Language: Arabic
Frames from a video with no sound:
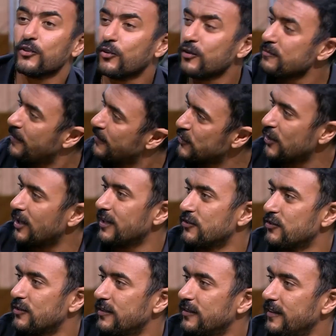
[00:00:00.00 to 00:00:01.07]
الكون ما
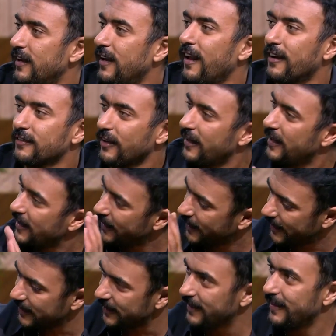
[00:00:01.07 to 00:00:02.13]
بتشالش هي القطعيه
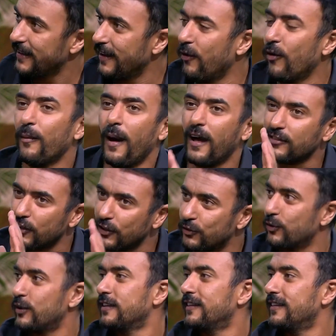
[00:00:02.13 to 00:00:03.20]
كده هو بحطته
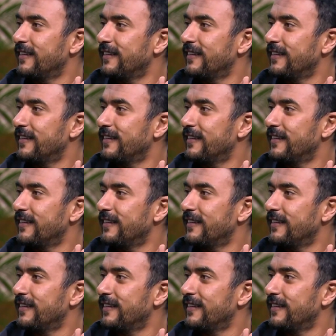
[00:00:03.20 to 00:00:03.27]
كده